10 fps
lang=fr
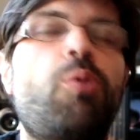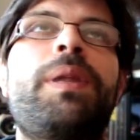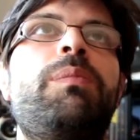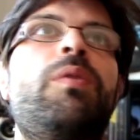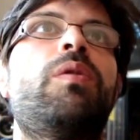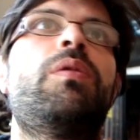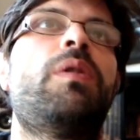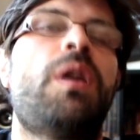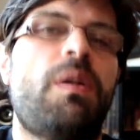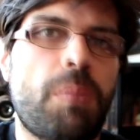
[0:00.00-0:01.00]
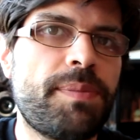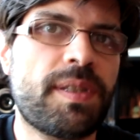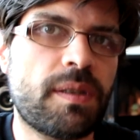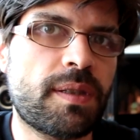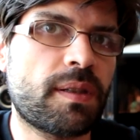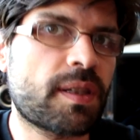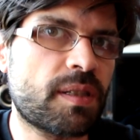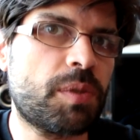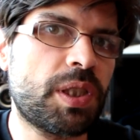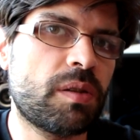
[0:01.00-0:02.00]
complètement, même si c'est très
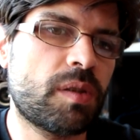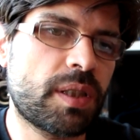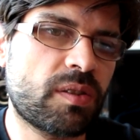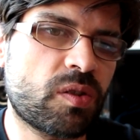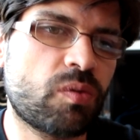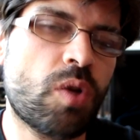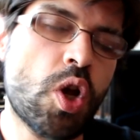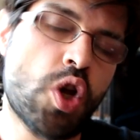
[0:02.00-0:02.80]
impressionnant, hein. attention,